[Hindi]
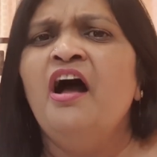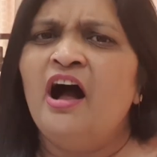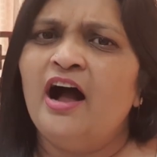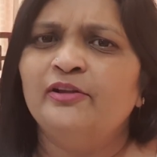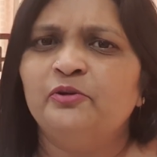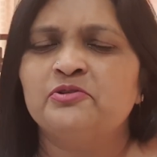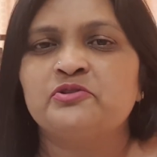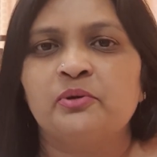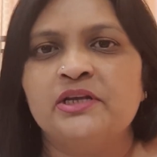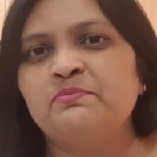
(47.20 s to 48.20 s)
हाँ
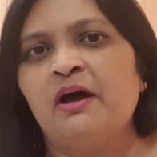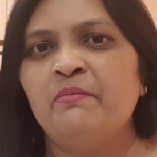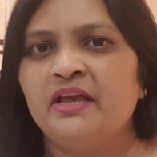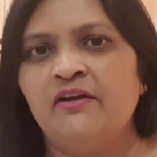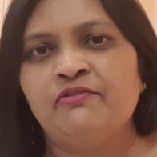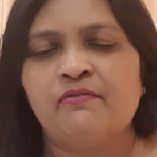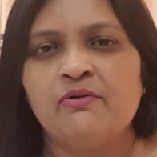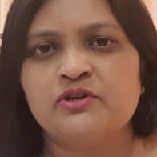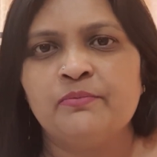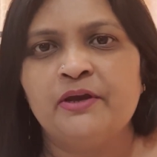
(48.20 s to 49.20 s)
दोस्तों इस बार मैं गिफ्ट
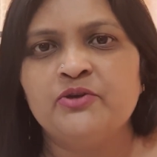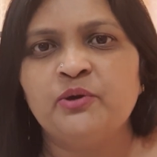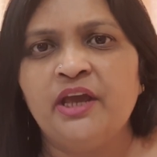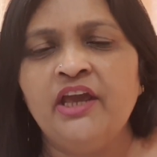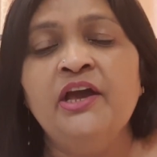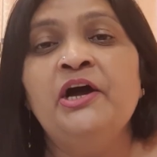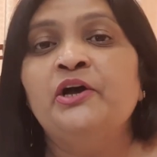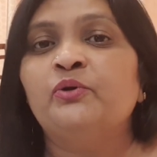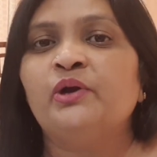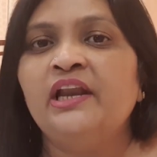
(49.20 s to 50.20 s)
वाउचर भेजूंगी
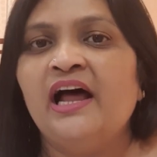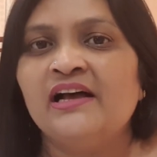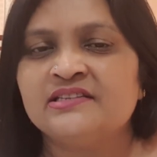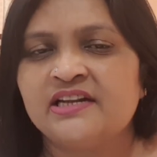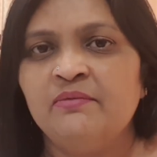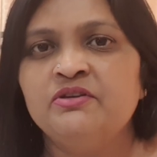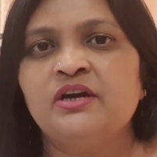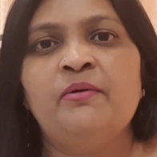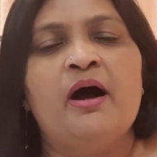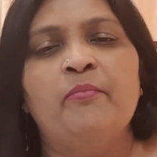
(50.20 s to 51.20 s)
क्योंकि लास्ट टाइम
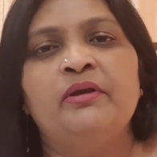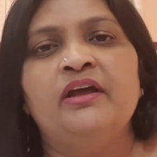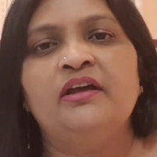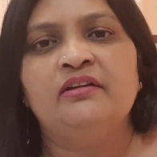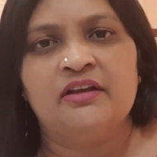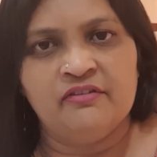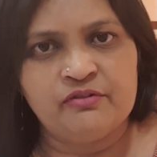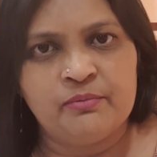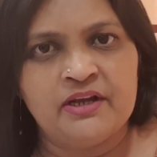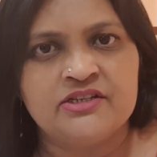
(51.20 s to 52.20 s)
जब हमने गिफ्ट
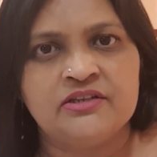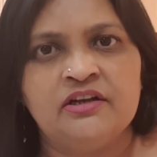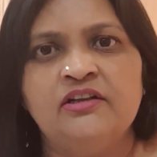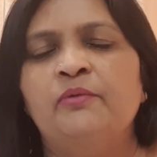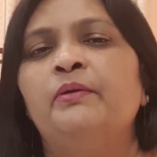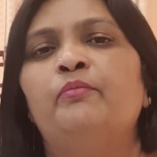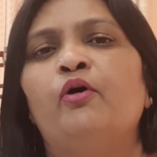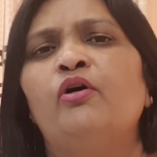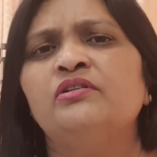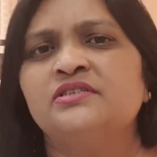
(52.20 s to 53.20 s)
भेजे थे तभी
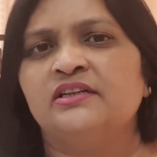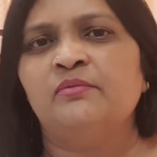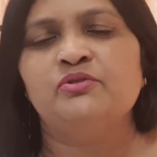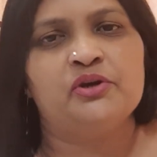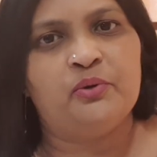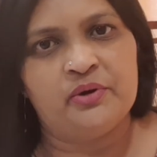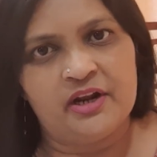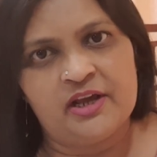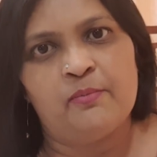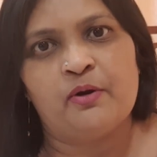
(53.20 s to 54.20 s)
बहुत ज़्यादा मुझे
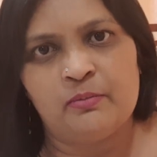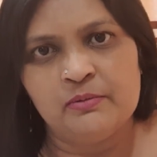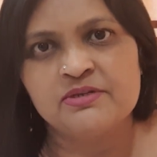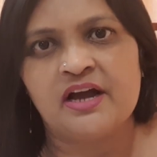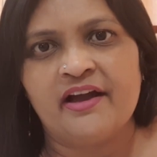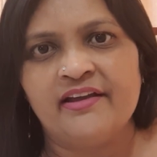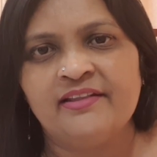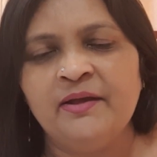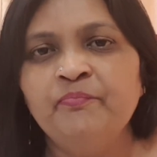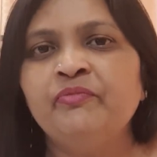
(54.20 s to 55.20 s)
कुरियर के प्रॉब्लम्स आ गए थे